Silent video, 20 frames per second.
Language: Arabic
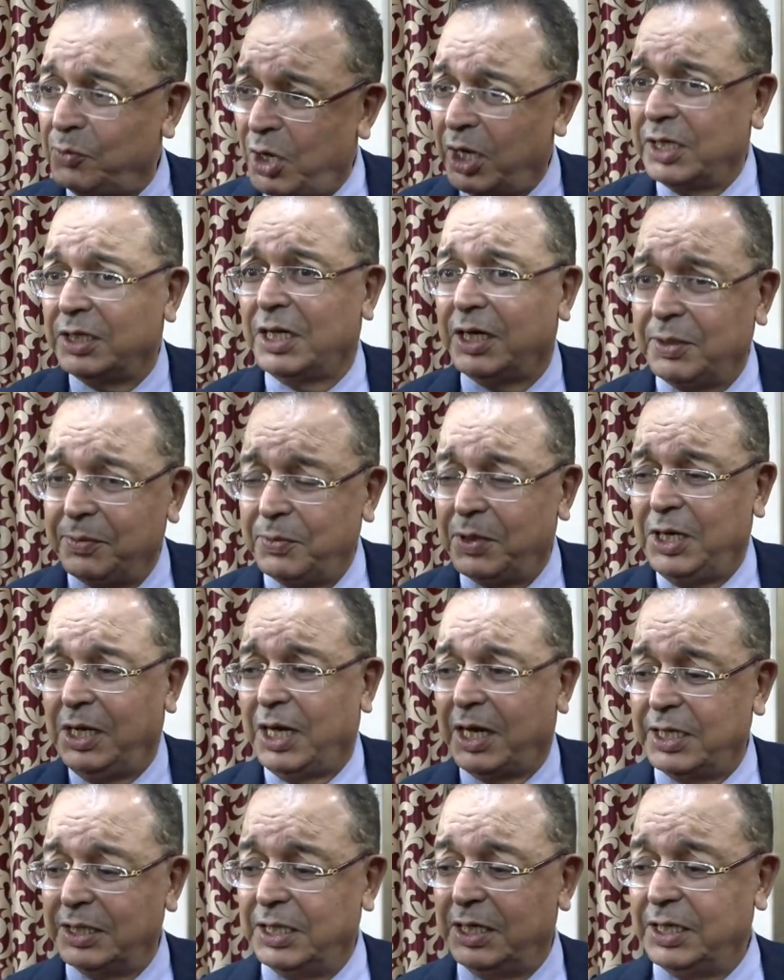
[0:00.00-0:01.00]
المعارضه راه يمكن لها
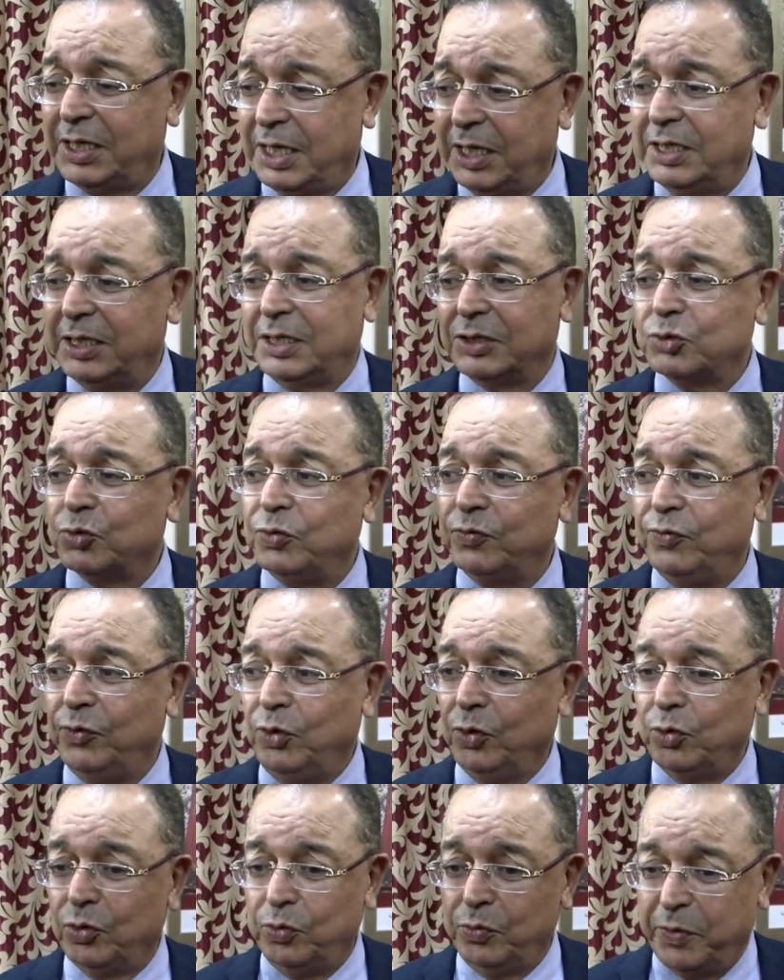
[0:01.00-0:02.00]
كذلك انها تكون في
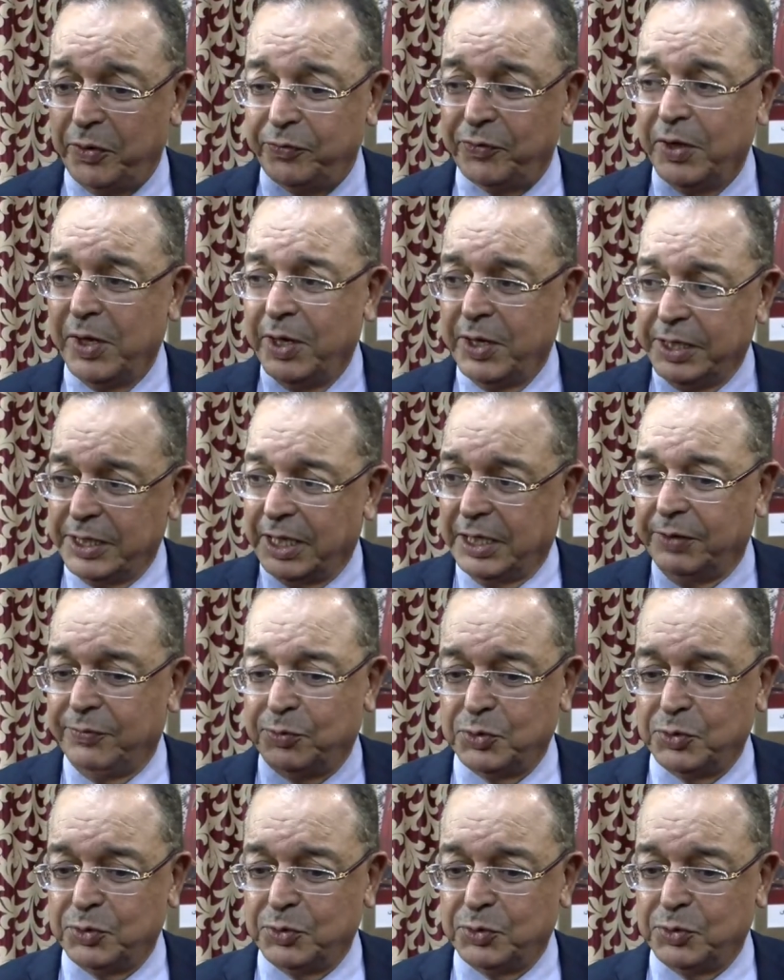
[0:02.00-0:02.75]
الحكومه يعني